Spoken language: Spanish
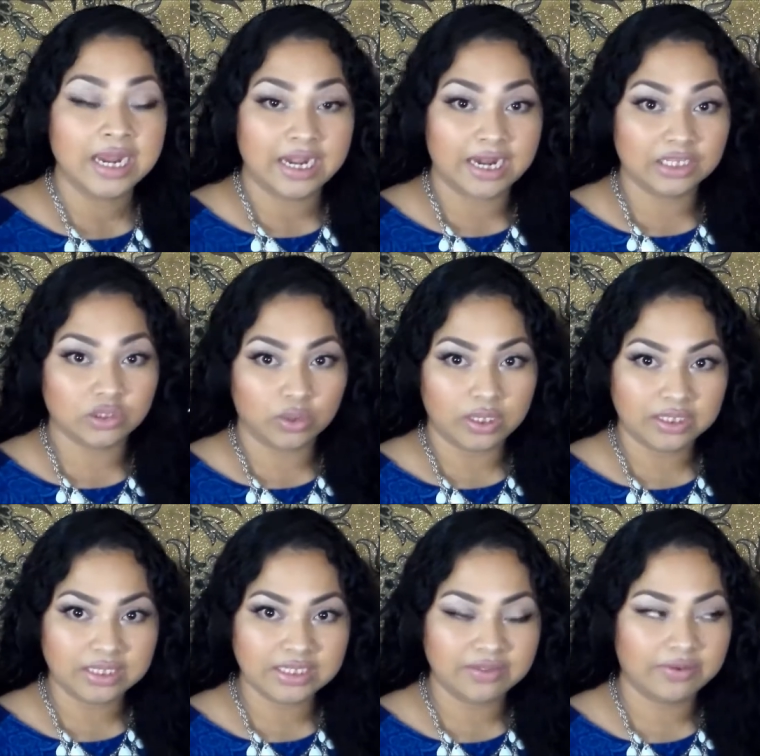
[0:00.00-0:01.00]
Las
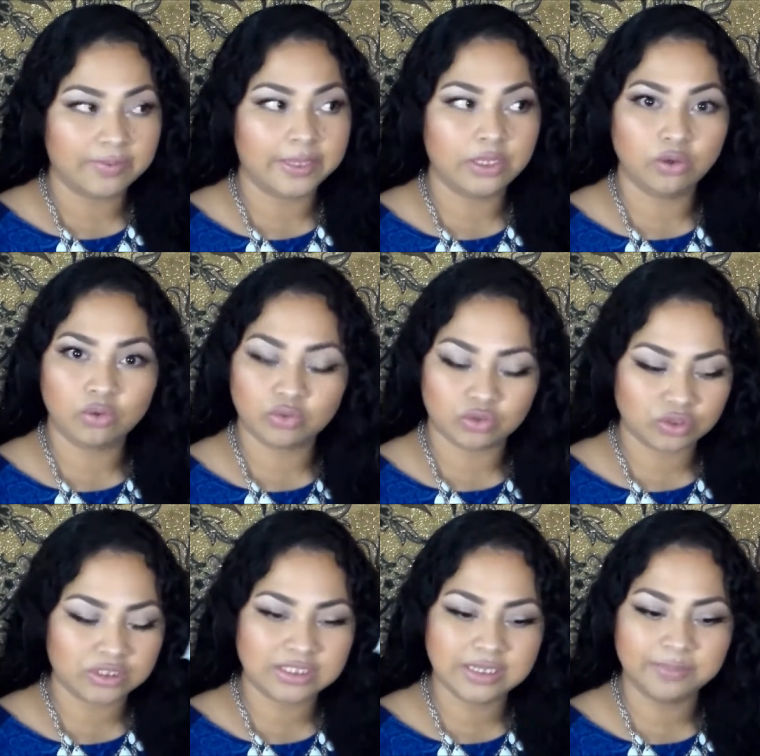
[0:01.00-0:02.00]
toallitas de bebé, yo,
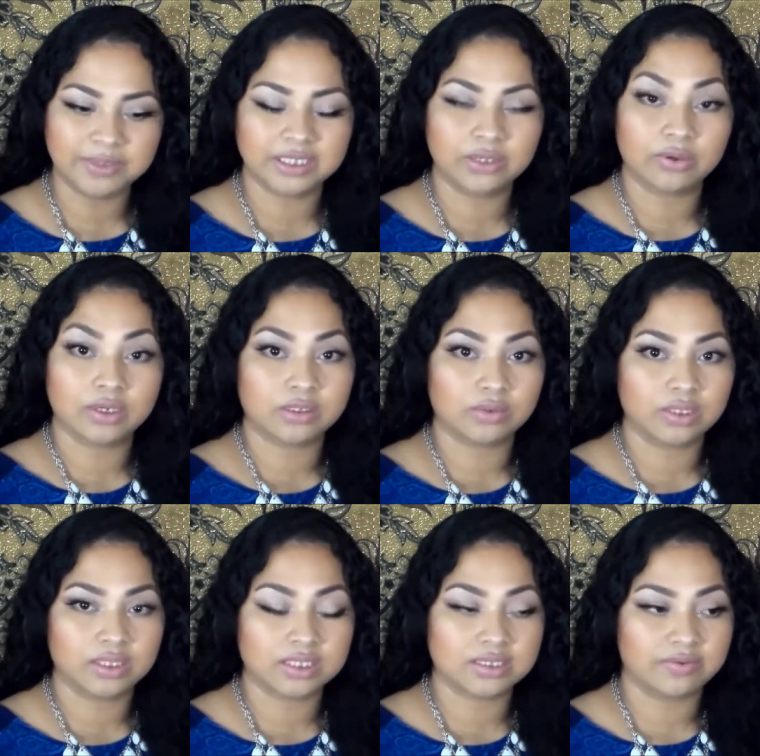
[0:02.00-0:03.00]
yo siempre tengo aquí
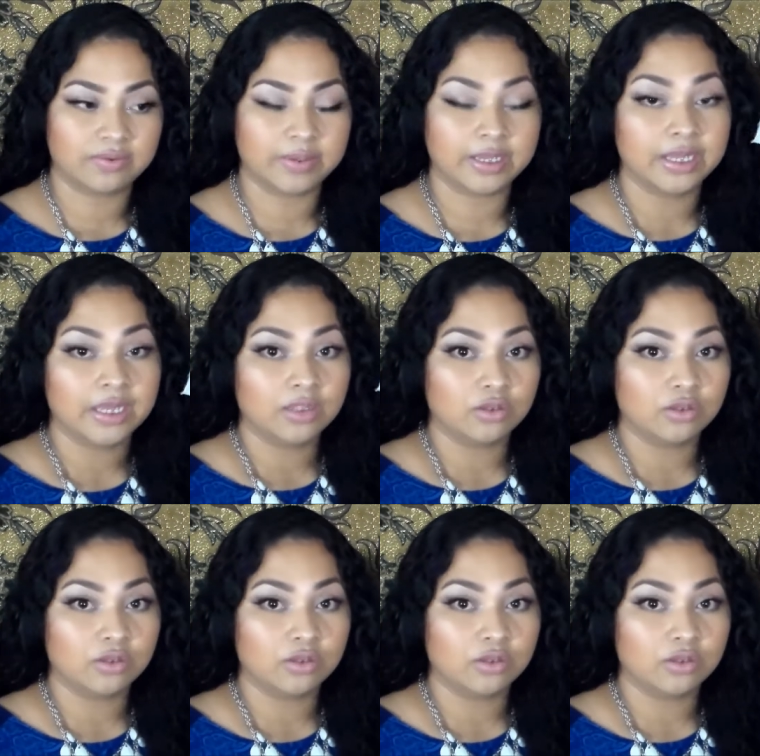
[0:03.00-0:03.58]
toallitas de bebé.